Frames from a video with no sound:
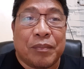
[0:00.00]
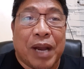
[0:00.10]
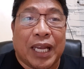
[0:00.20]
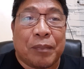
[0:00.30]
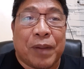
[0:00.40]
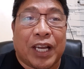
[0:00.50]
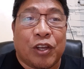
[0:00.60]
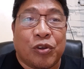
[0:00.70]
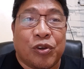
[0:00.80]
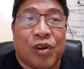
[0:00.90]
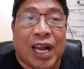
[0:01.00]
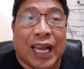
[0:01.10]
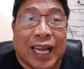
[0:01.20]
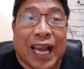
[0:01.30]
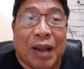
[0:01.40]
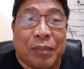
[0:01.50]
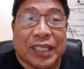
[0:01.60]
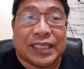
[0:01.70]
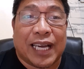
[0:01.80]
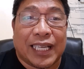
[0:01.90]
ni Manny Pacquiao yung
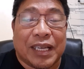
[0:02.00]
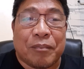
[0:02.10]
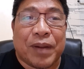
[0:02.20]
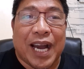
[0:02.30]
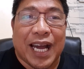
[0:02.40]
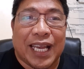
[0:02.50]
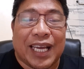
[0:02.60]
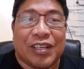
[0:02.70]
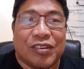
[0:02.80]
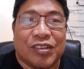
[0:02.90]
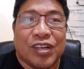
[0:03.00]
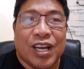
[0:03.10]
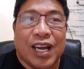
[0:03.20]
kagagamit sa kanyang pangalan. No?